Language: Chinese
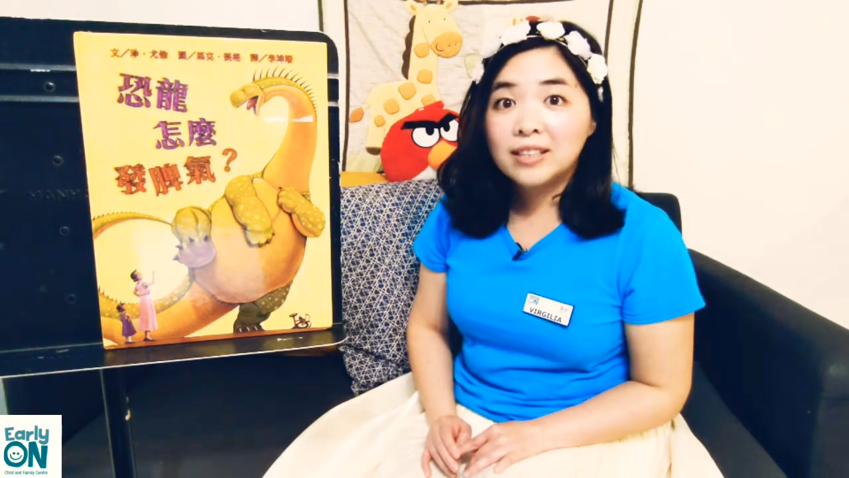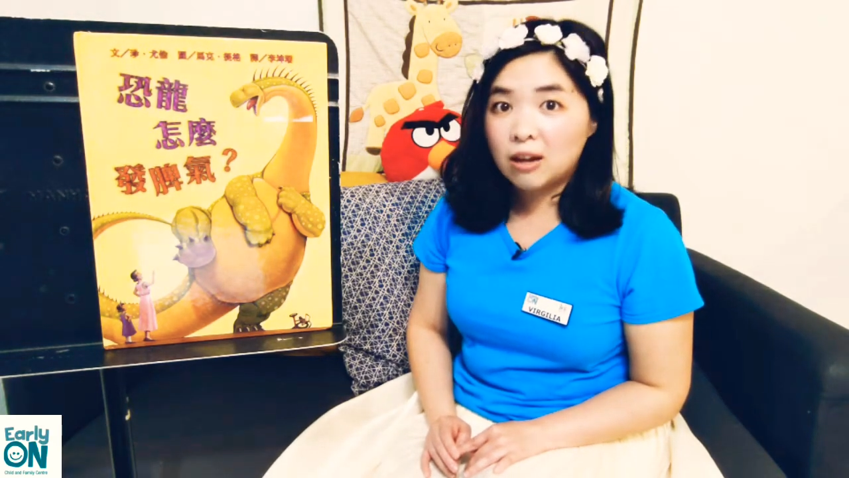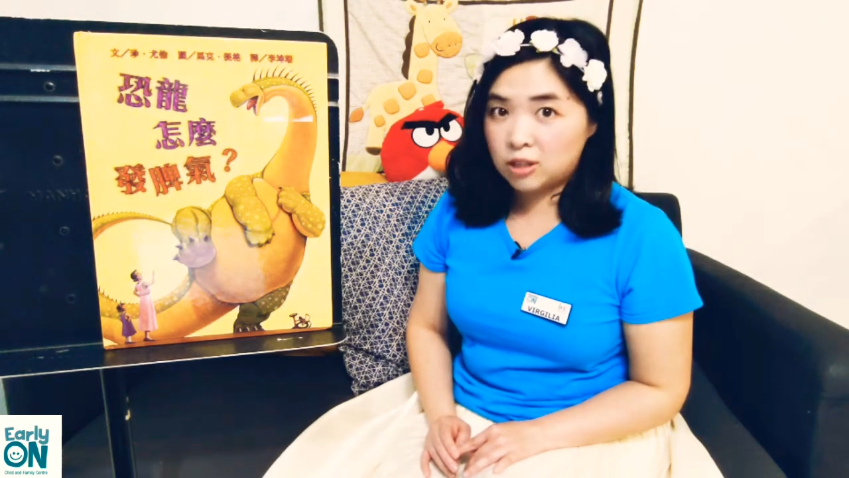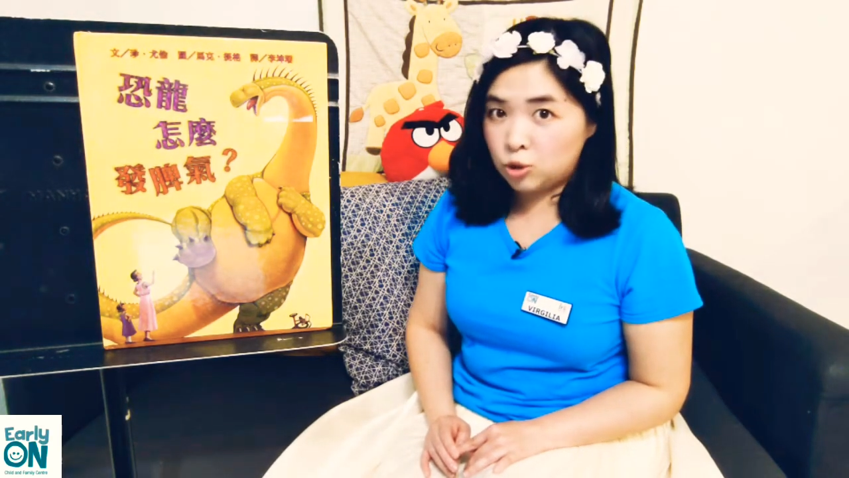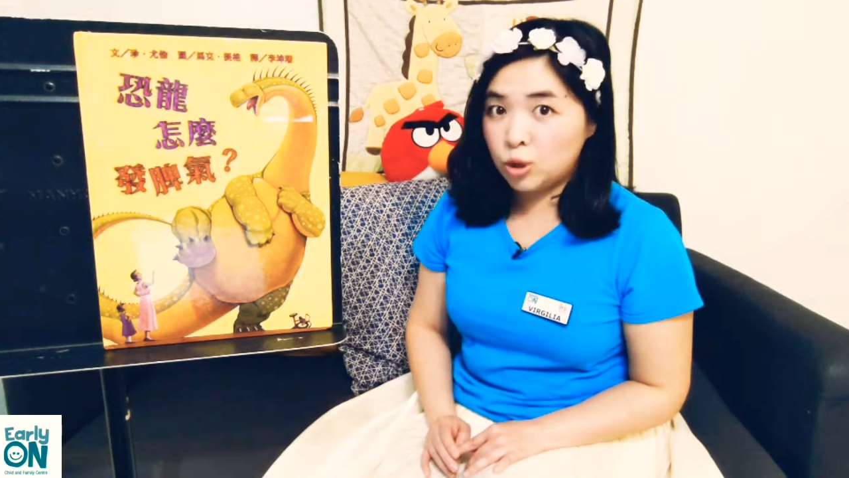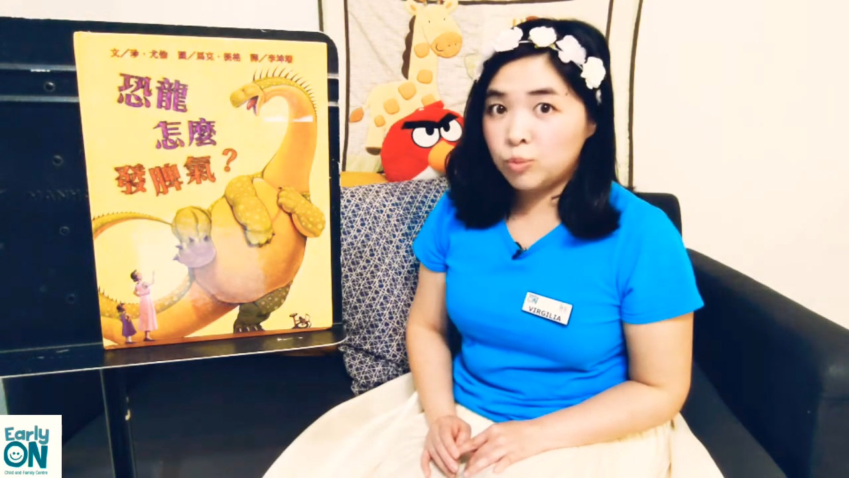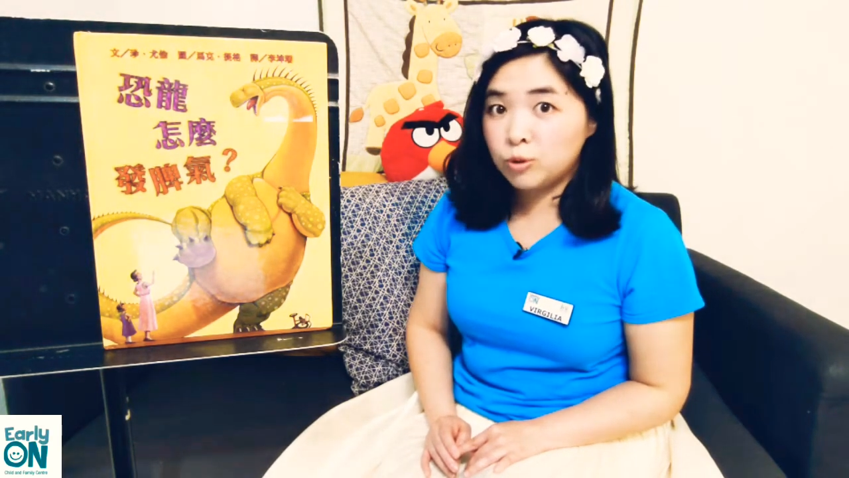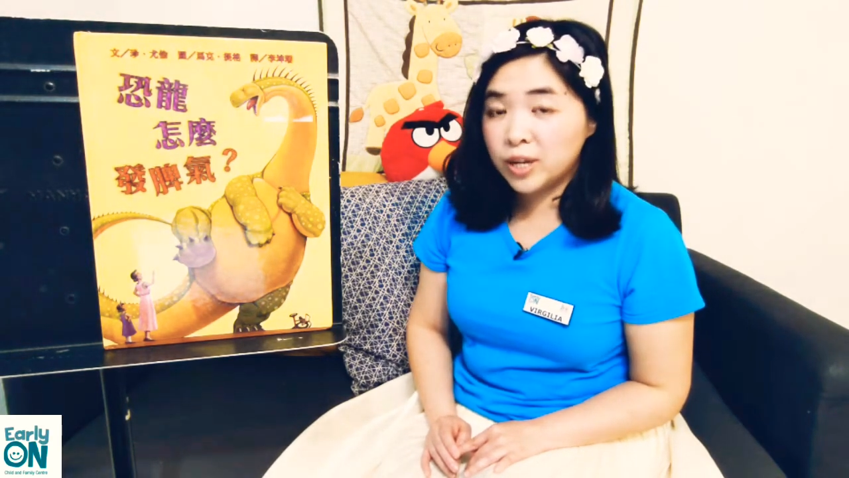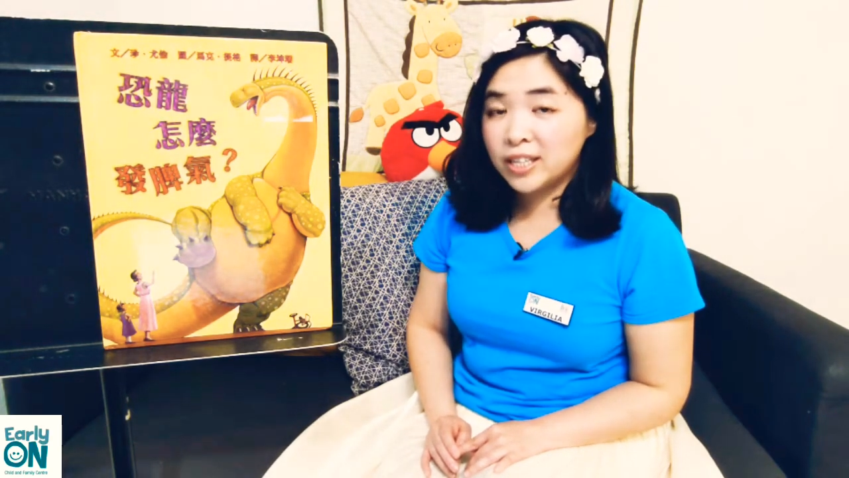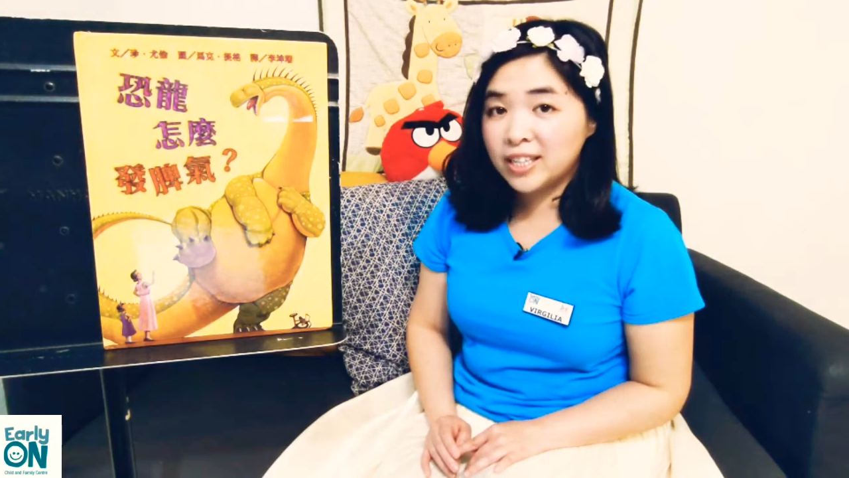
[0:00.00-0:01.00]
到底对不
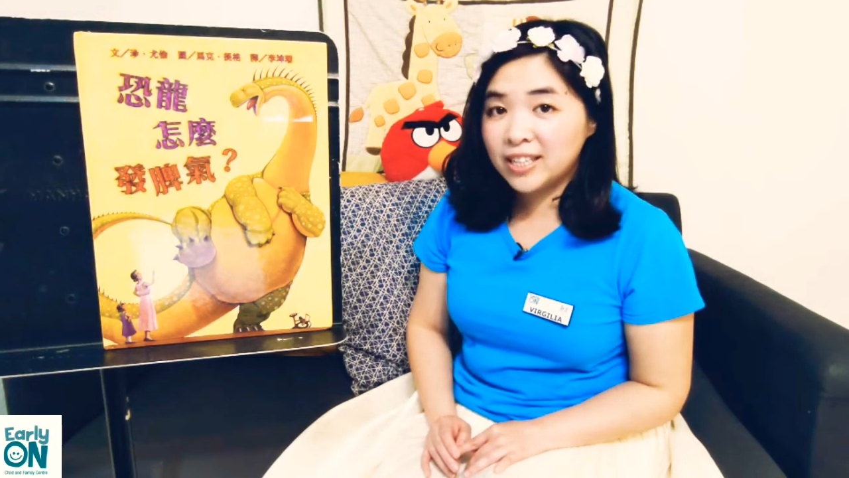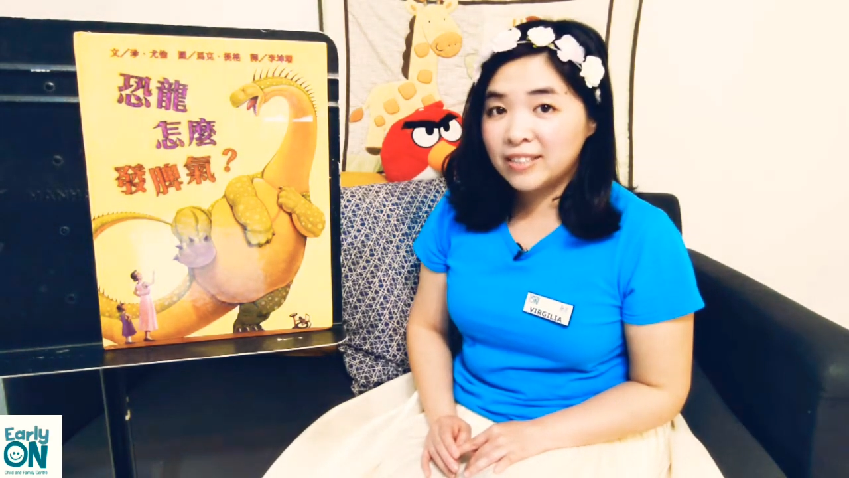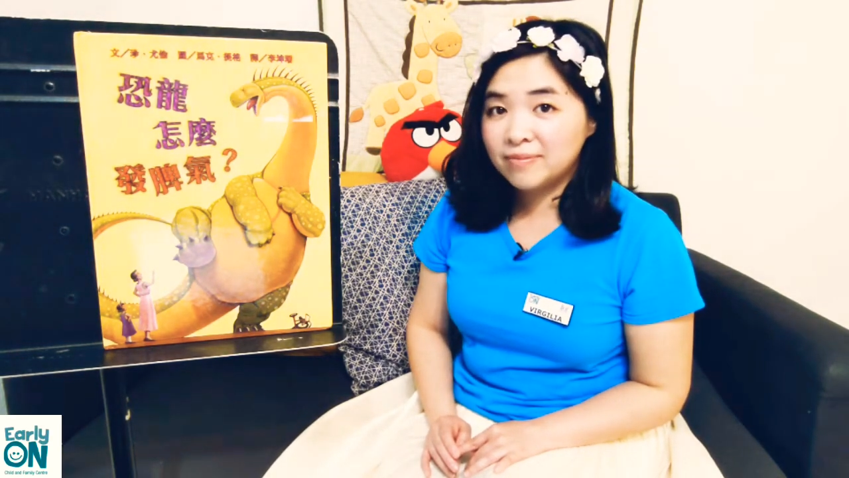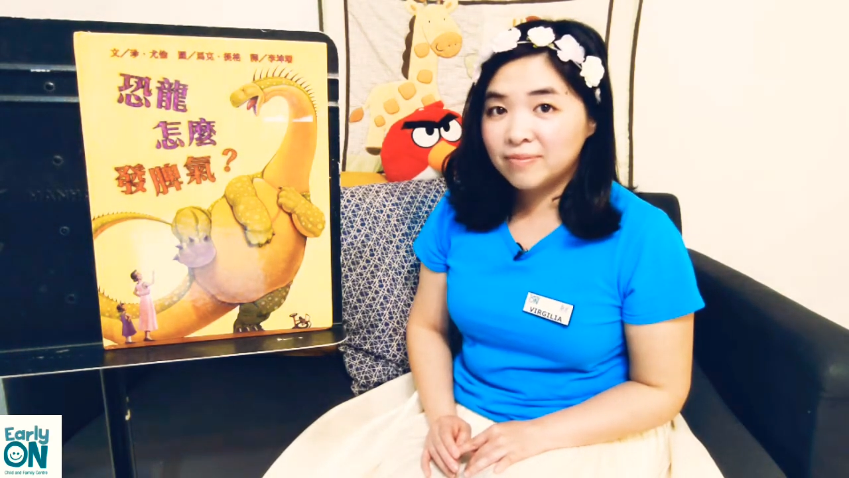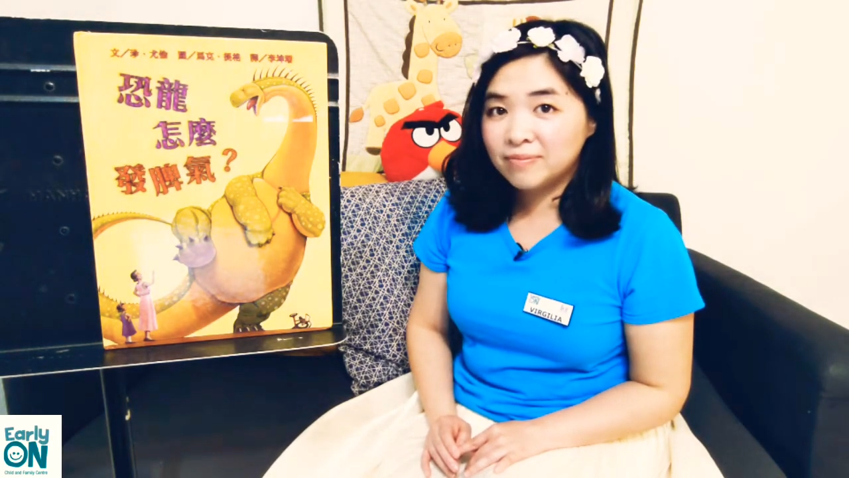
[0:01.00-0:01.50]
对呢？